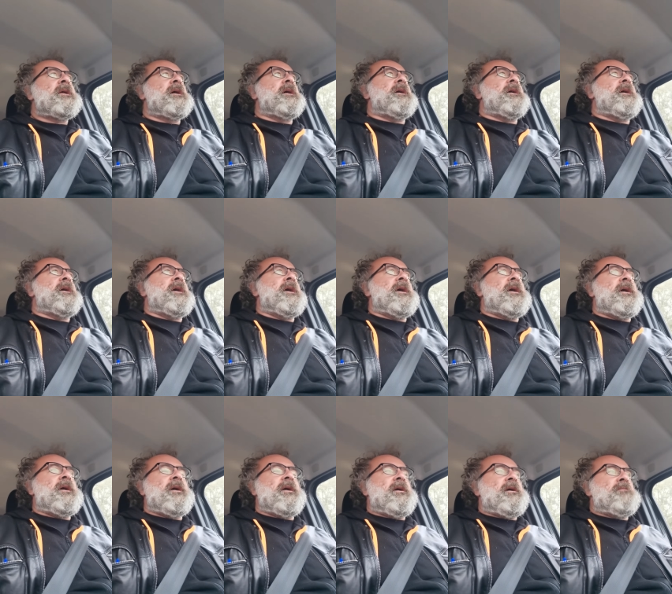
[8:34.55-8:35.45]
eh eh, eh,
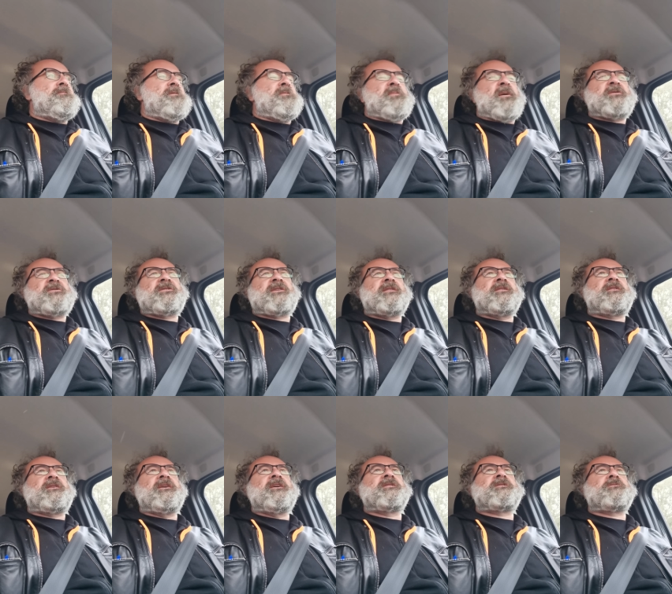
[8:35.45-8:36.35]
eh, eh, mi piace
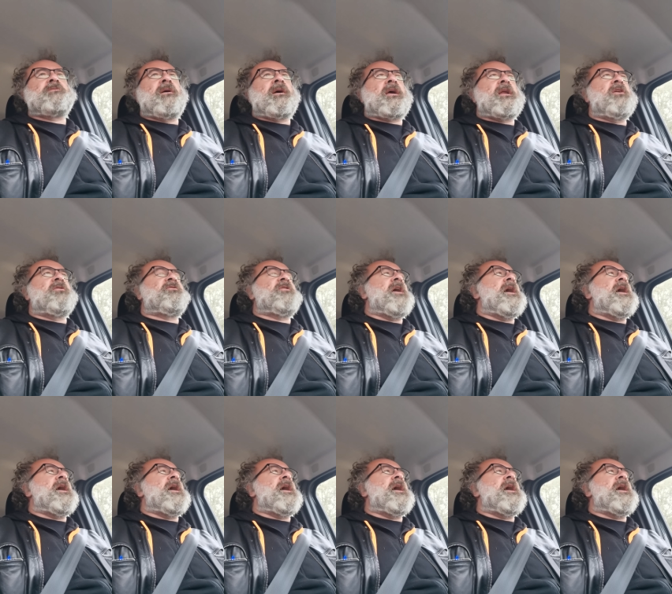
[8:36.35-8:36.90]
tantissimo. Anche lì